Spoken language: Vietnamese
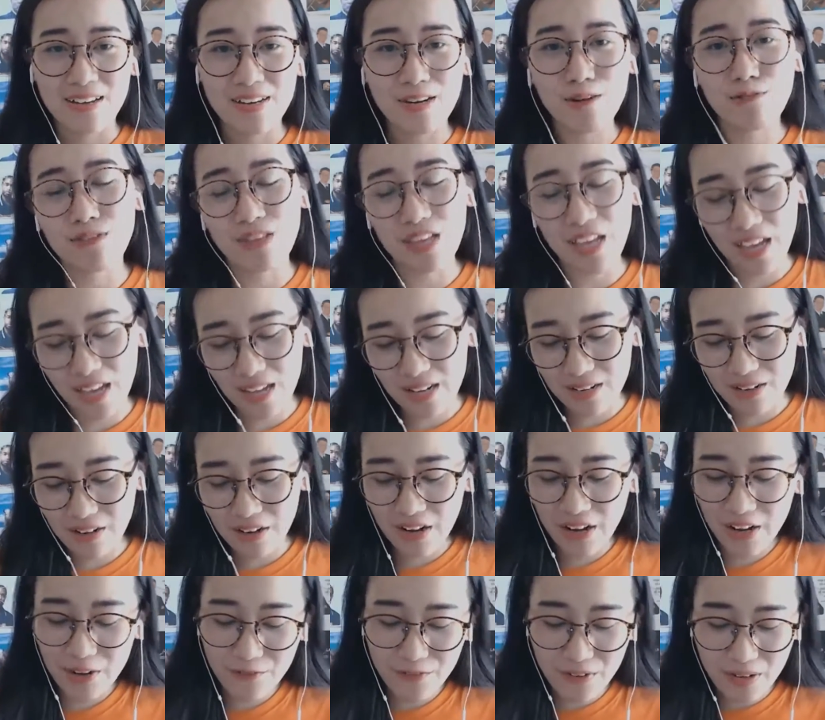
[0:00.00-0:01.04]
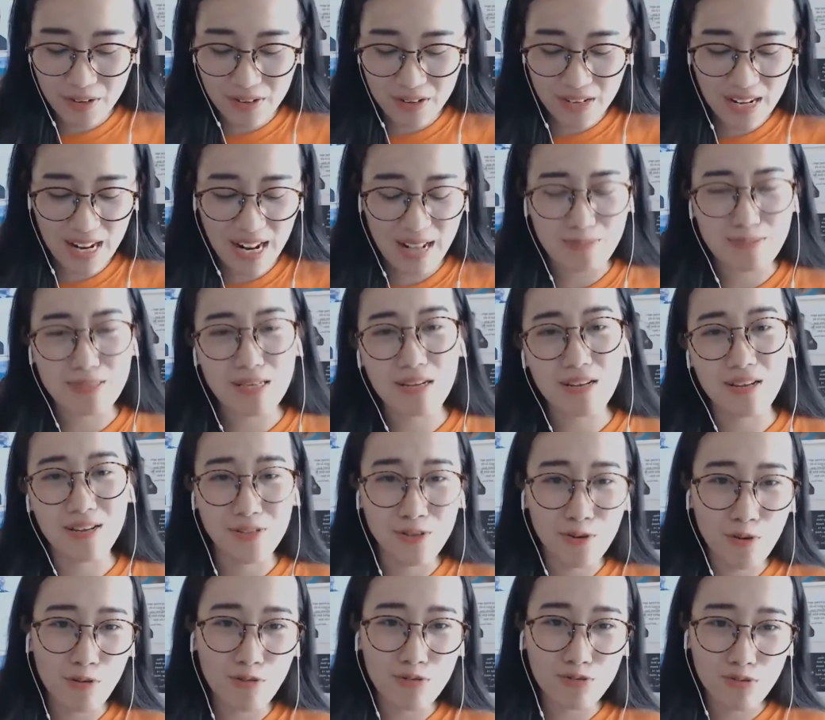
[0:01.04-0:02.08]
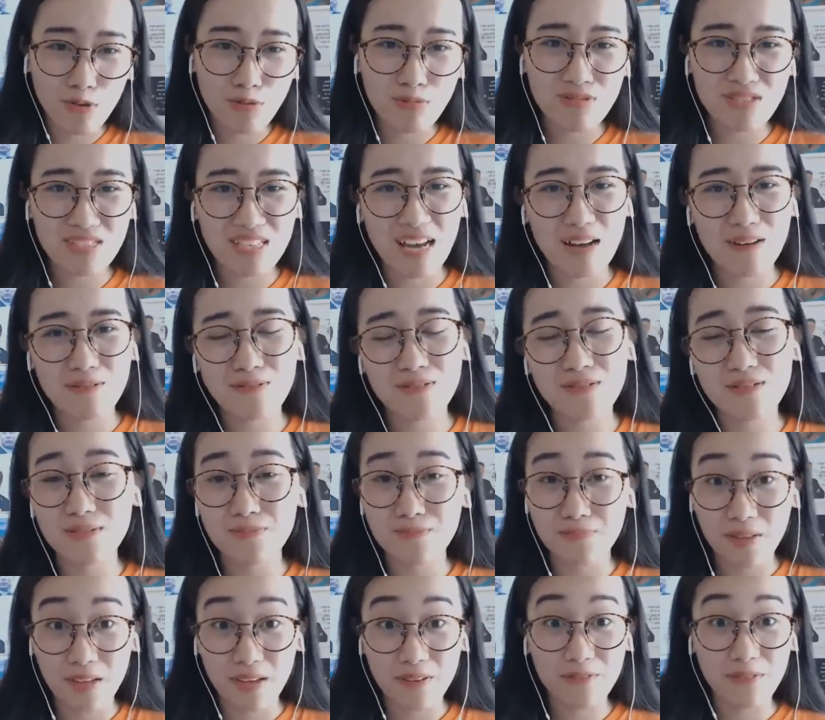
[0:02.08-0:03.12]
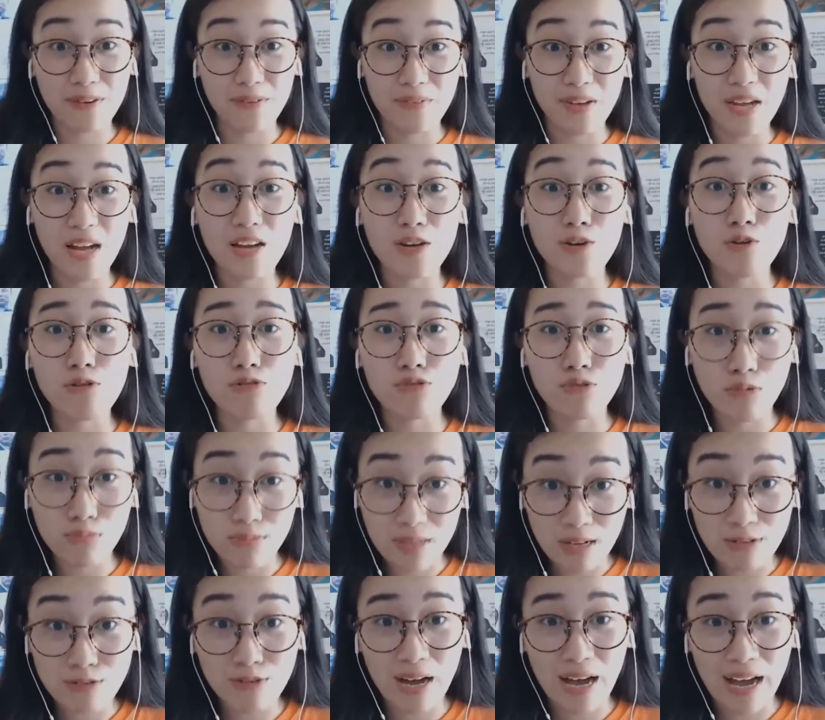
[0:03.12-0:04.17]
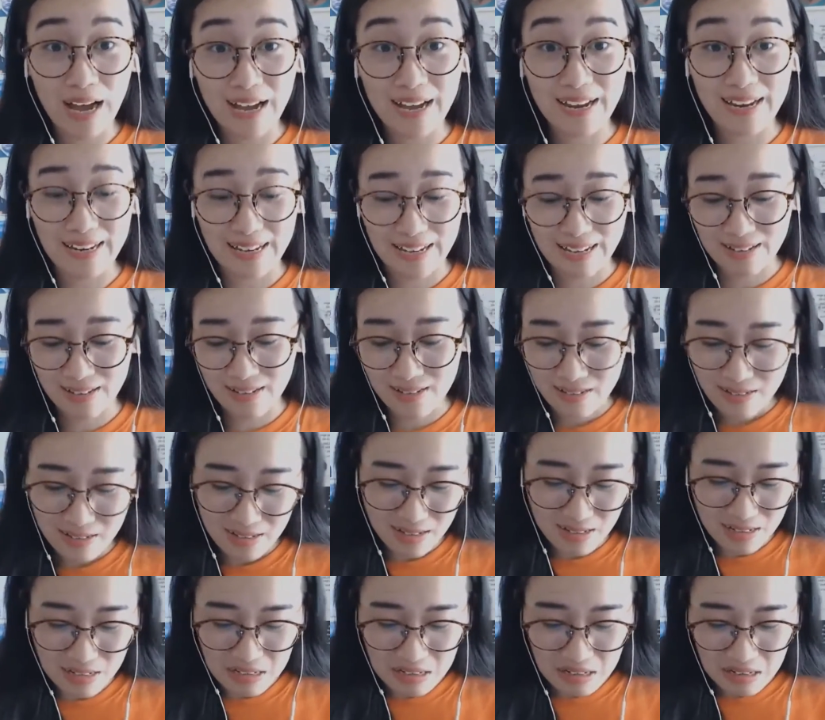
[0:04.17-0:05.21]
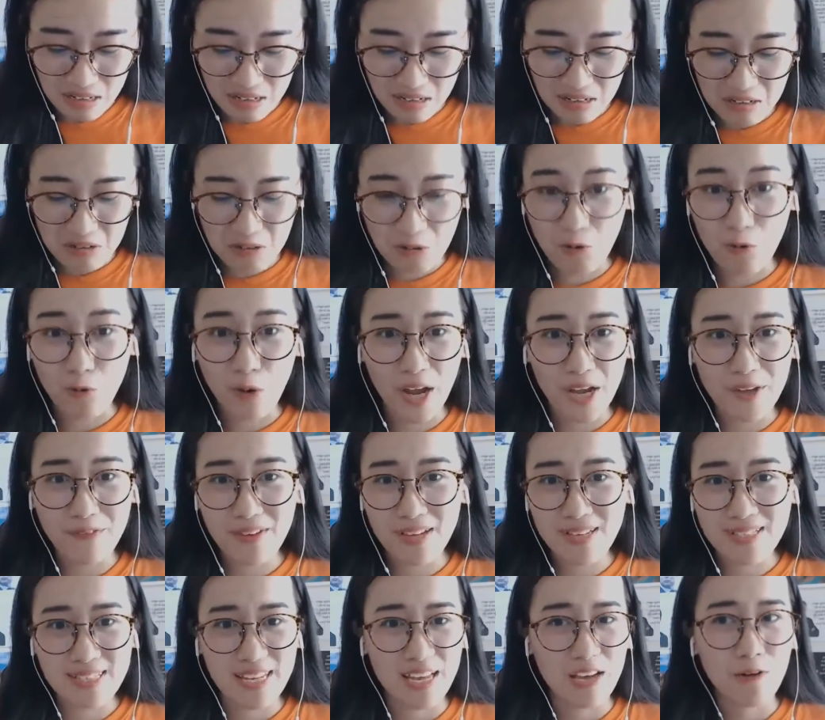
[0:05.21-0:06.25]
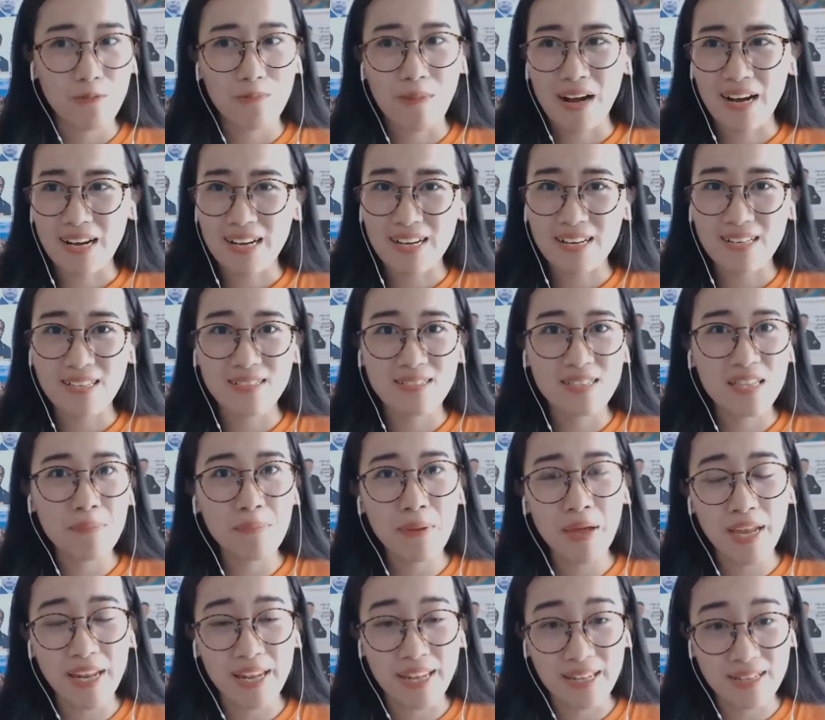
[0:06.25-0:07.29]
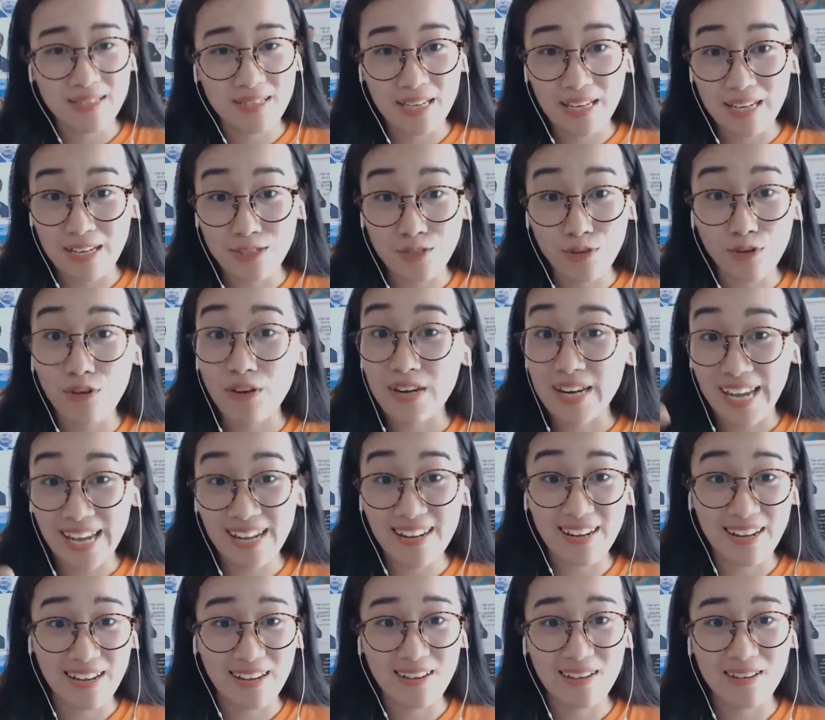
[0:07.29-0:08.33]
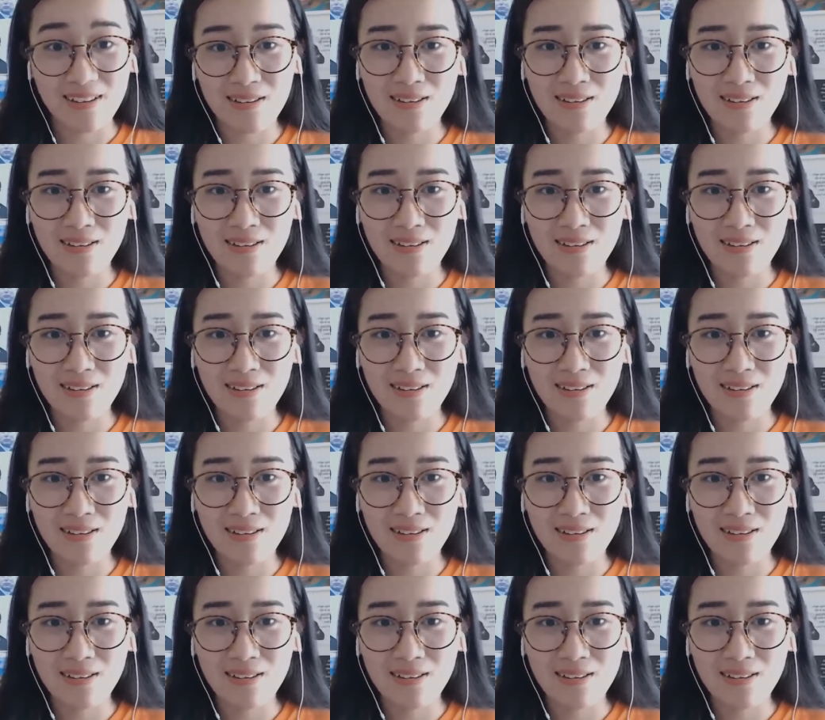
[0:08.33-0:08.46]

Đầu tiên em phải đi làm sao để nội dung sao, phải biết là nội dung sao cho hay này, ờ, quay video bằng thiết bị gì cho nó nét này,